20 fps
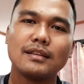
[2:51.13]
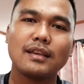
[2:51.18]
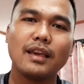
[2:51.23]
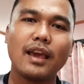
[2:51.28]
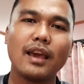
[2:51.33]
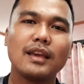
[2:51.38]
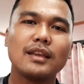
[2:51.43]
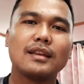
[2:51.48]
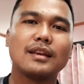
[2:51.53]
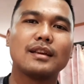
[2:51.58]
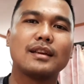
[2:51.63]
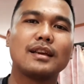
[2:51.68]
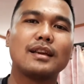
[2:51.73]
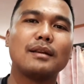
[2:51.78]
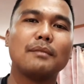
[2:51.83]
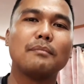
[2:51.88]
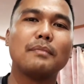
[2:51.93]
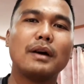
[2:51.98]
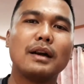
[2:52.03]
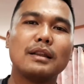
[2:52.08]
cake nga
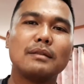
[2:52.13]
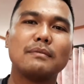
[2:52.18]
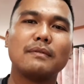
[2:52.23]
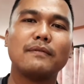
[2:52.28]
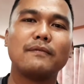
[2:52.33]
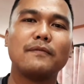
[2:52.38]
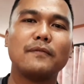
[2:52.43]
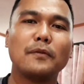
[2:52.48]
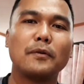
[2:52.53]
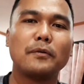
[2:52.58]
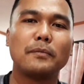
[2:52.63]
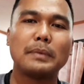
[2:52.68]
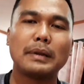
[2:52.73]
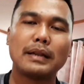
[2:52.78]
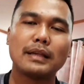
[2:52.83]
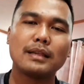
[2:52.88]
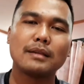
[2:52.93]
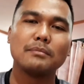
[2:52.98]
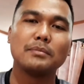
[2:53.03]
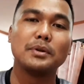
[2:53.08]
gigama ni mong floor
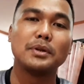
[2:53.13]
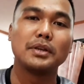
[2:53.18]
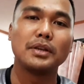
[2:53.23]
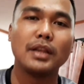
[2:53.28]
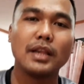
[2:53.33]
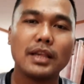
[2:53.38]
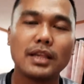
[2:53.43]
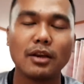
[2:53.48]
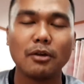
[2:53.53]
para sa birthday